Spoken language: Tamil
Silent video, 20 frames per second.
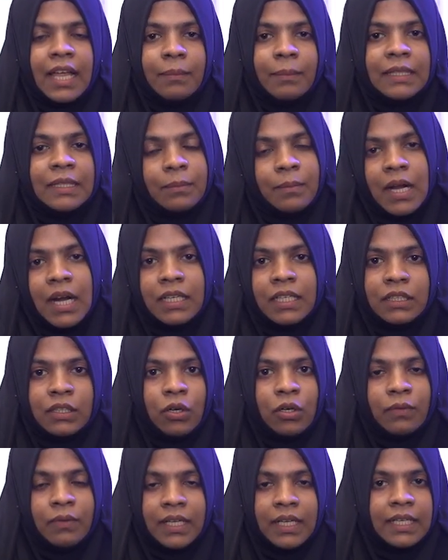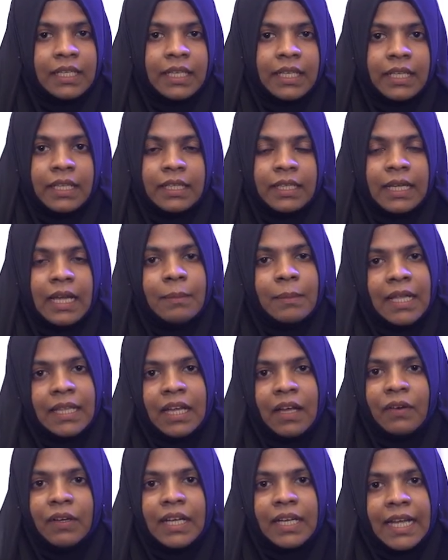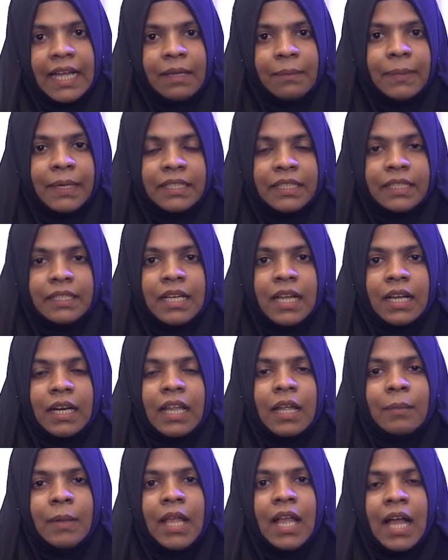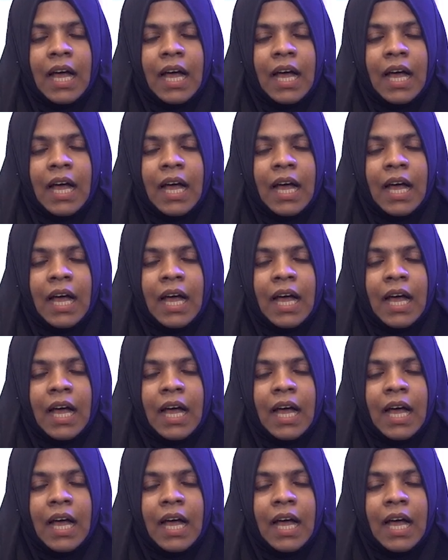ஐம்பது மாட்டு தொழுவங்கள் இருந்துதான் அதை அவங்க கைப்பற்றிட்டாங்களாம்